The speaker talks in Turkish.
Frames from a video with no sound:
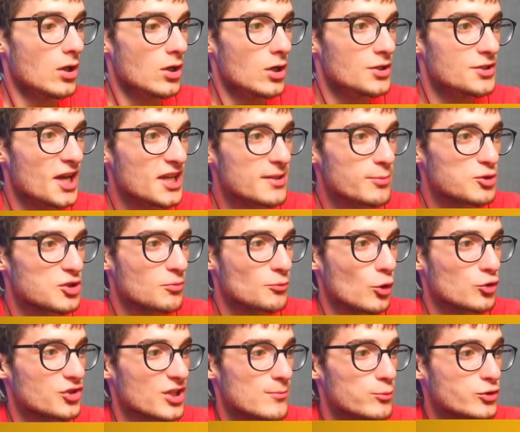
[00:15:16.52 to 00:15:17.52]
Neydi bu şimdi
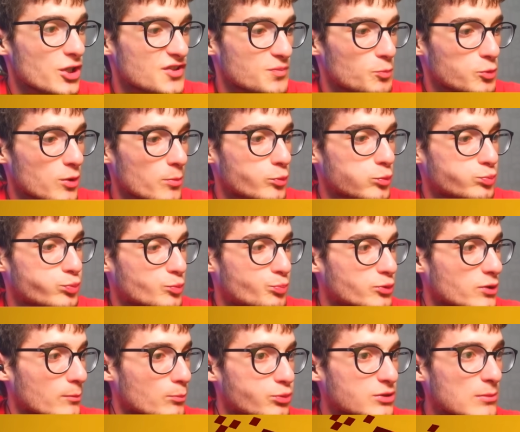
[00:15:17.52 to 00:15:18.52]
dostlarım? Bu da bu da bu, bu, bu,
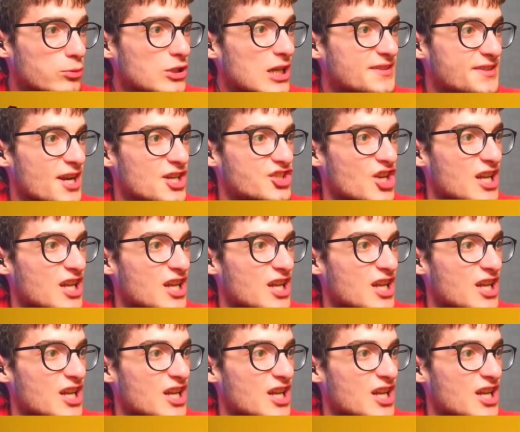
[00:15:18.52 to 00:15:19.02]
da, bu da delikten aşağı